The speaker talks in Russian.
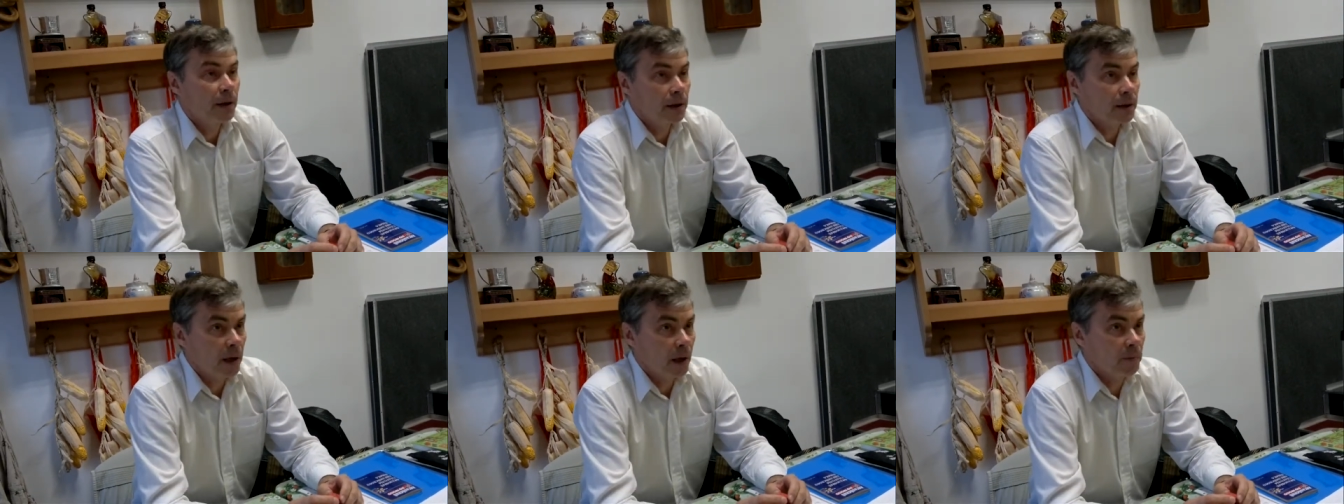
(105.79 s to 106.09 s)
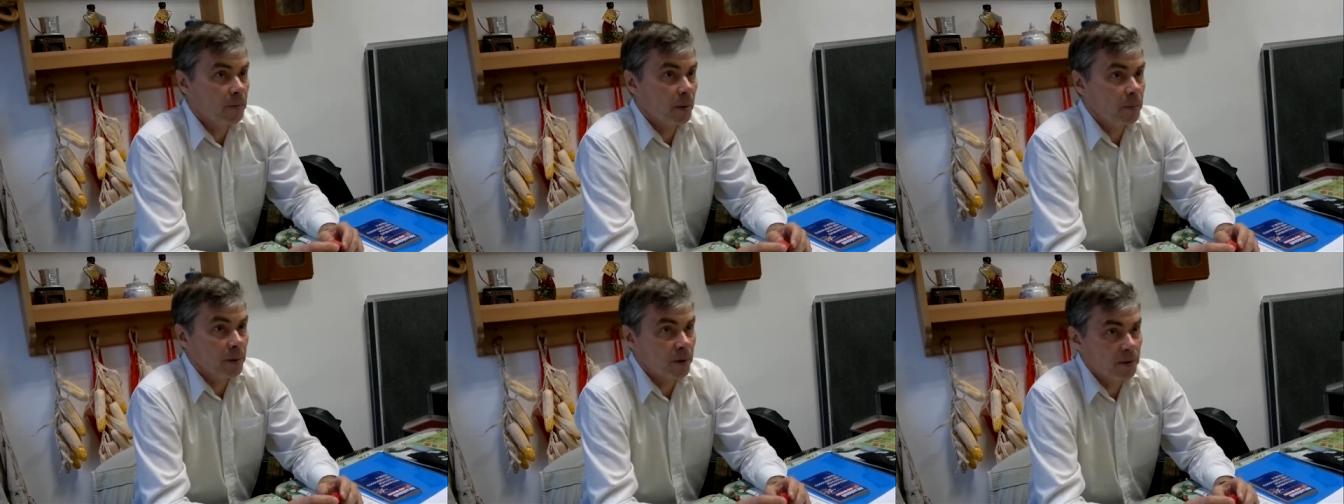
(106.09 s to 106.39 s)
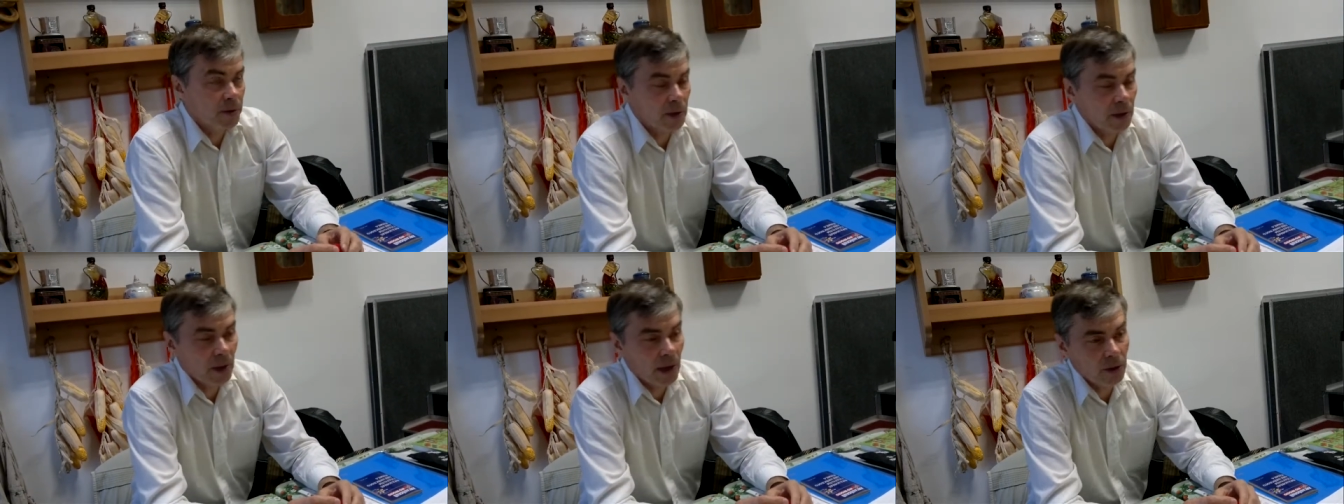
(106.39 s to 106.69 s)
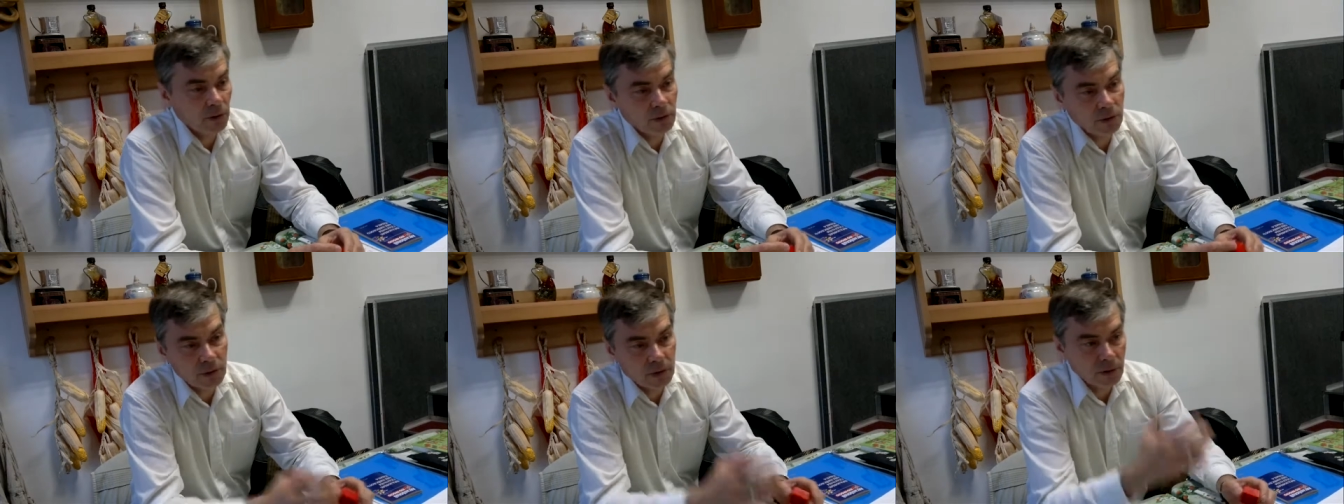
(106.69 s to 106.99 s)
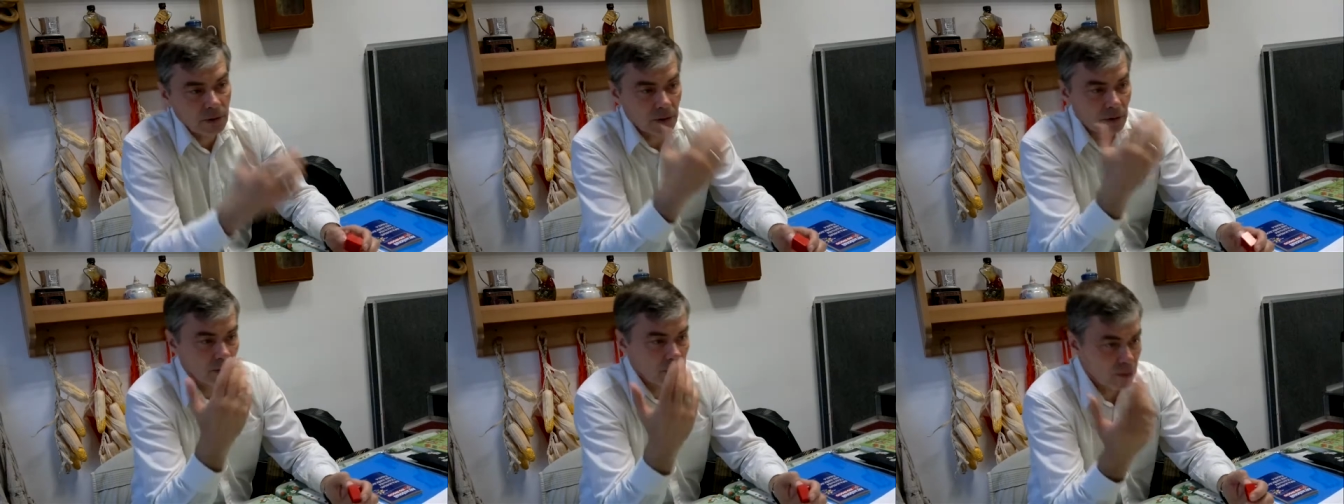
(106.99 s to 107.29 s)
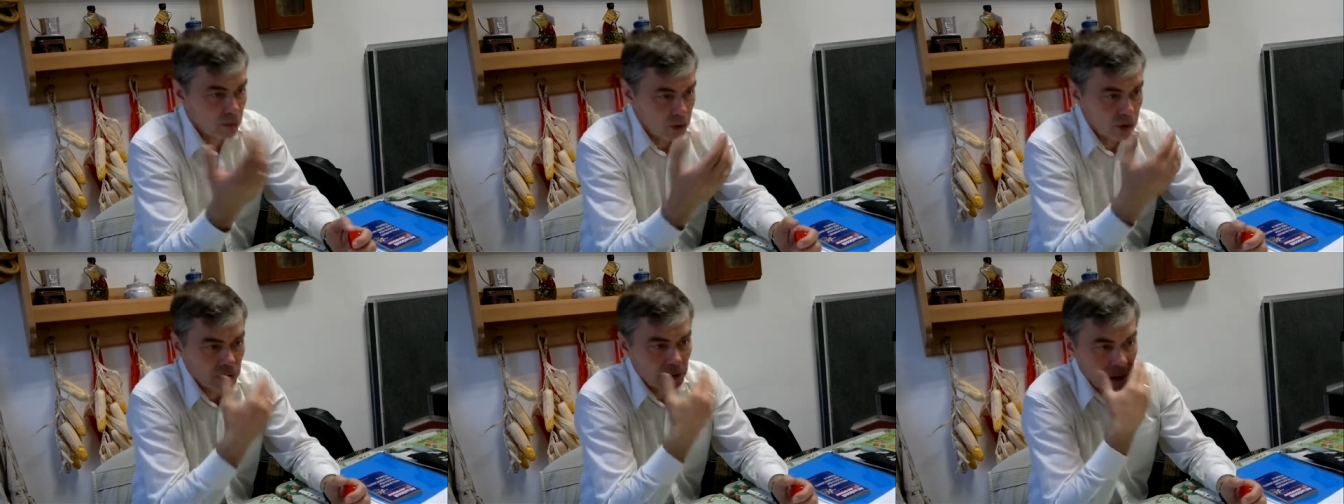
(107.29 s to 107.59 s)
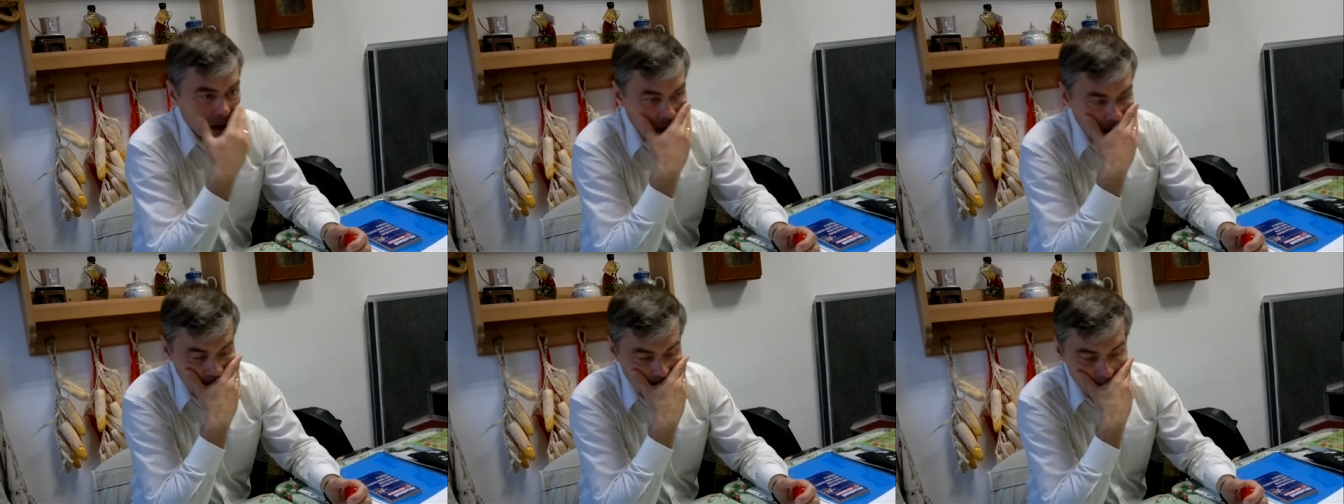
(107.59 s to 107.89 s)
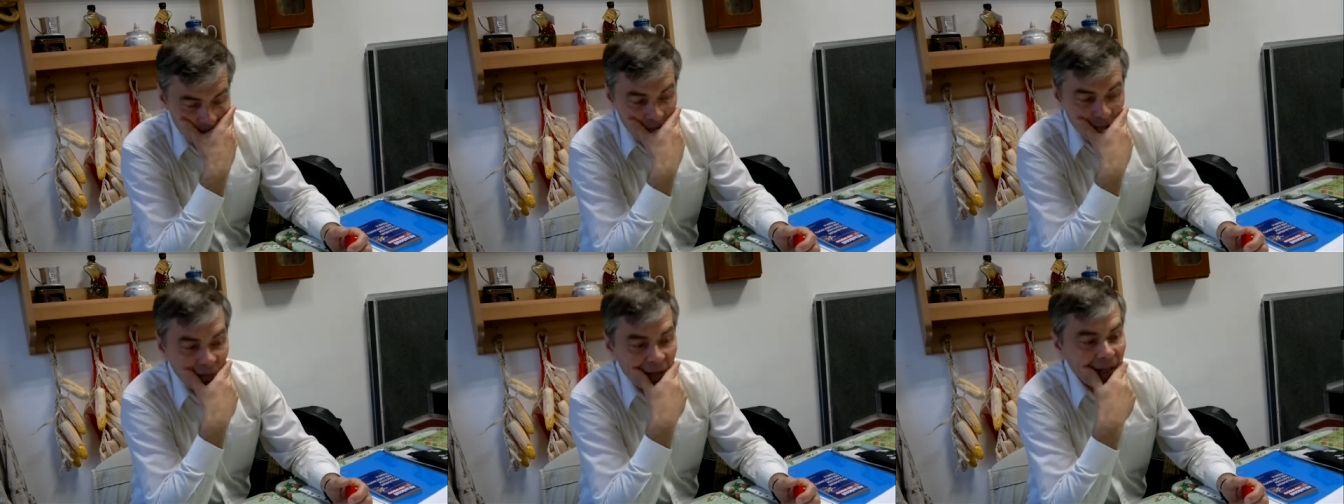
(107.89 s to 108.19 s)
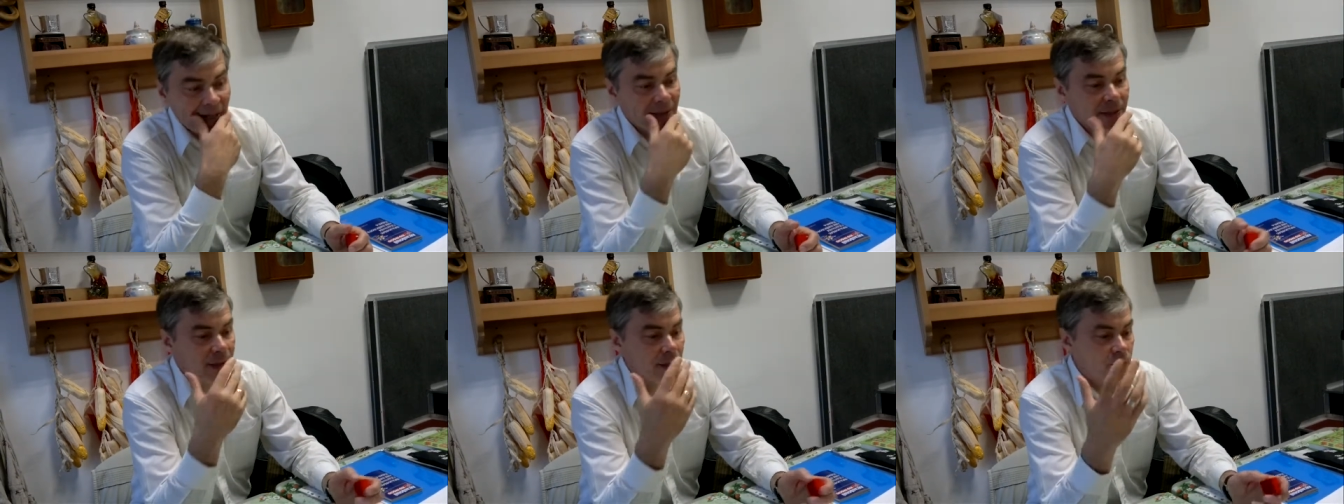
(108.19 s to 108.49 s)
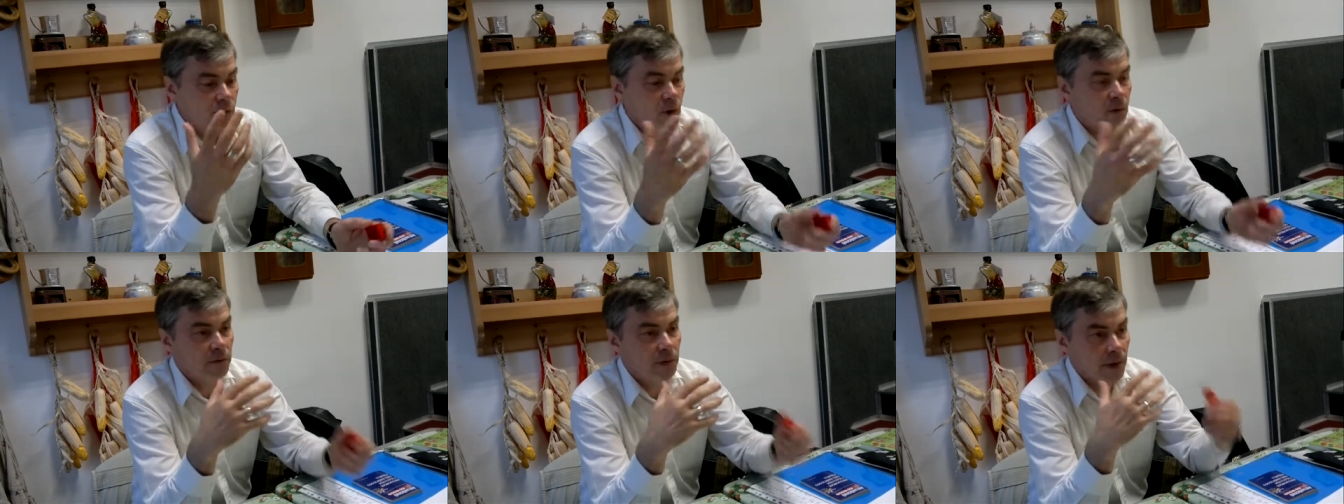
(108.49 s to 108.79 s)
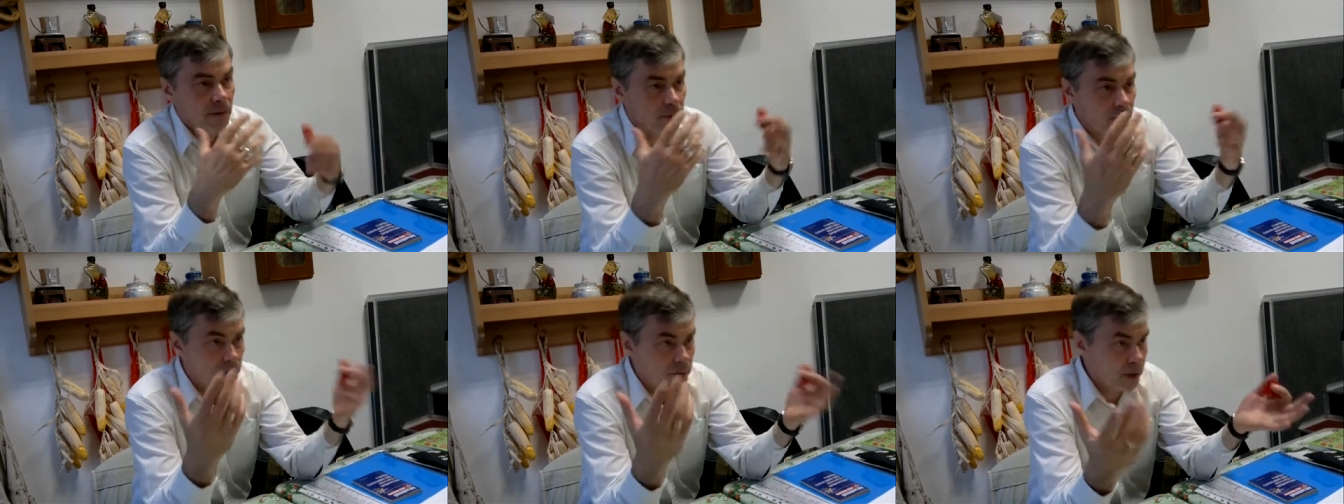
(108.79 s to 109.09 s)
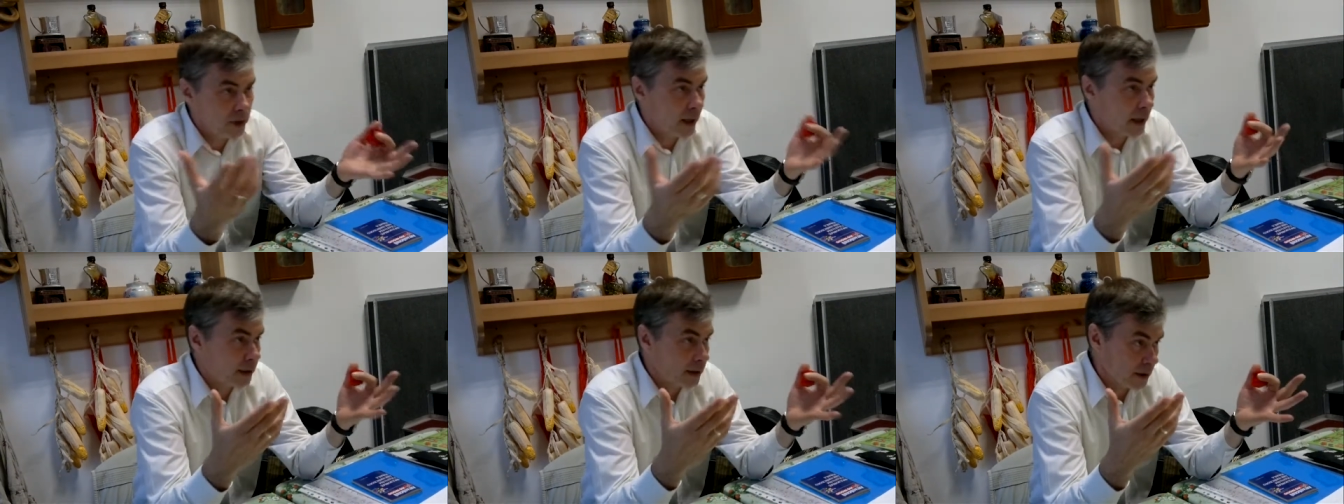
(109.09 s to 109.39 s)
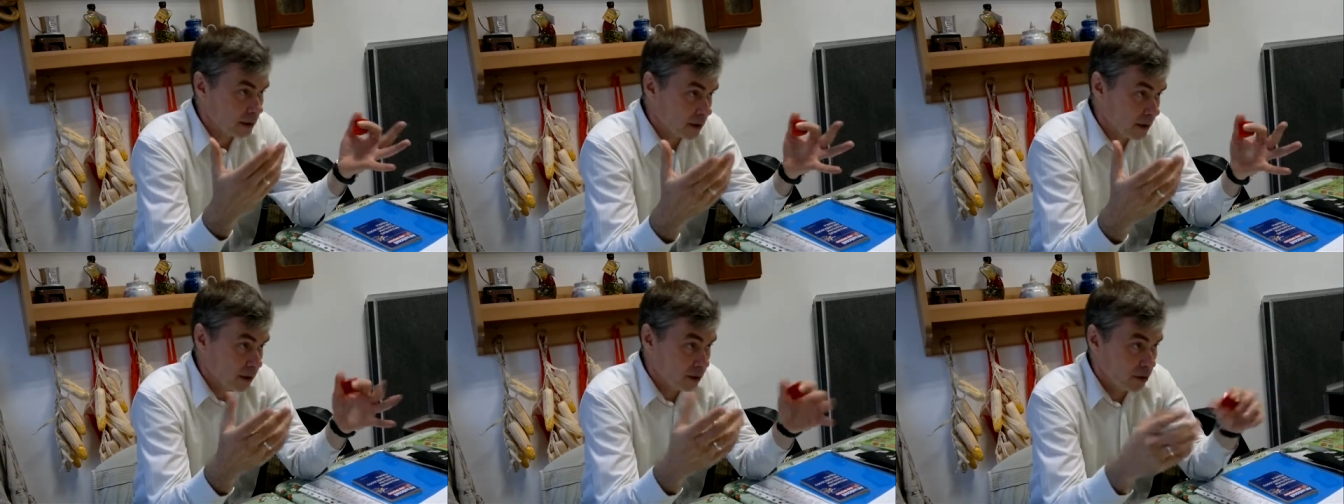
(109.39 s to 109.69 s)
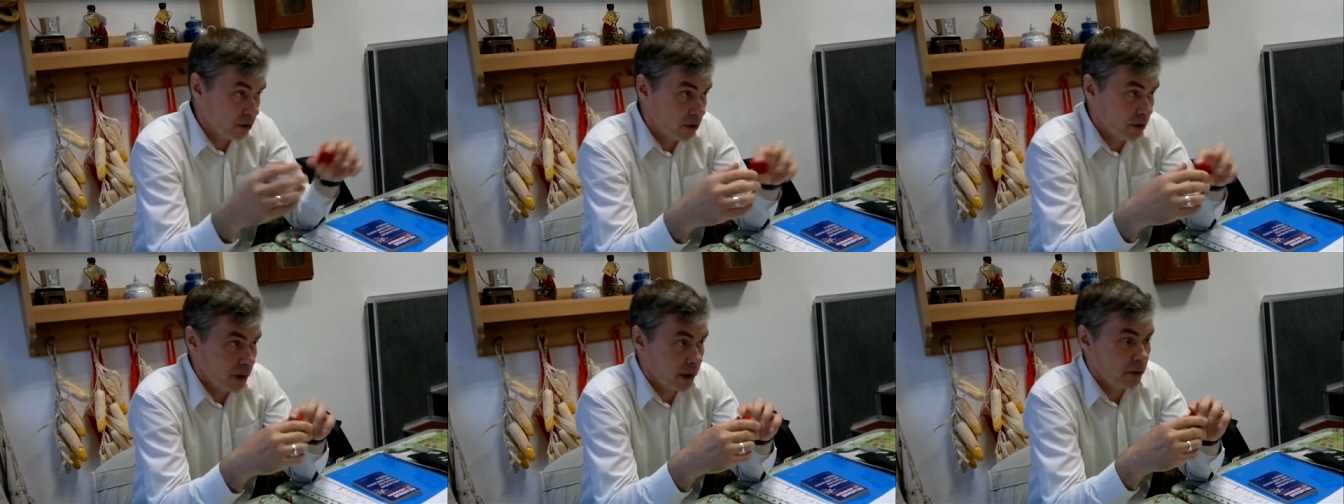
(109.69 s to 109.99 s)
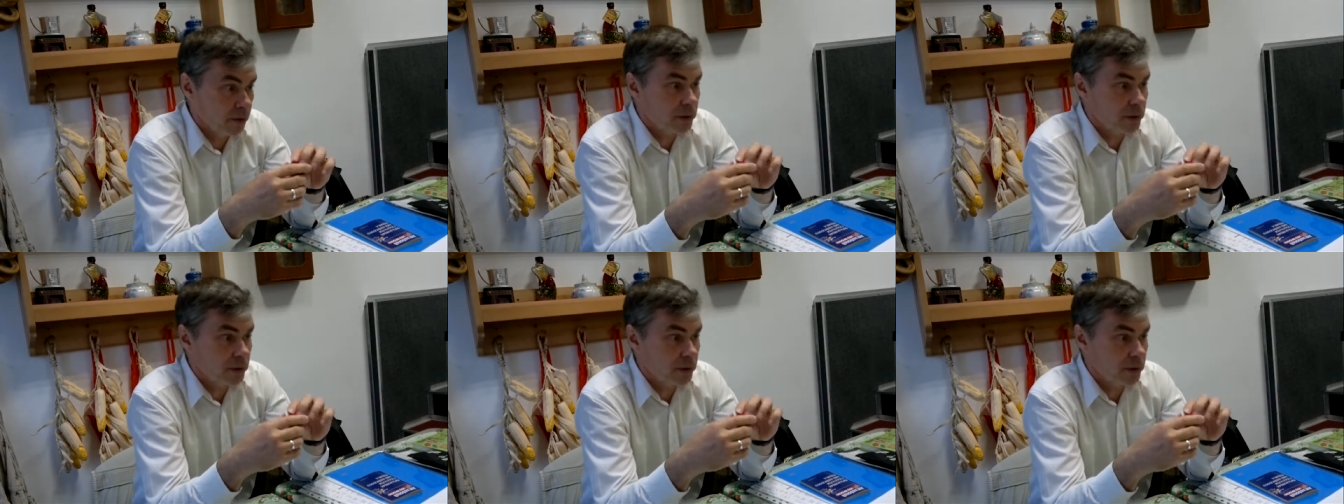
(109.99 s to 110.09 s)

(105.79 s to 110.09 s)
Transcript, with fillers: как бы опровергают э, научные данные, новые выдвигают, так сказать, теории.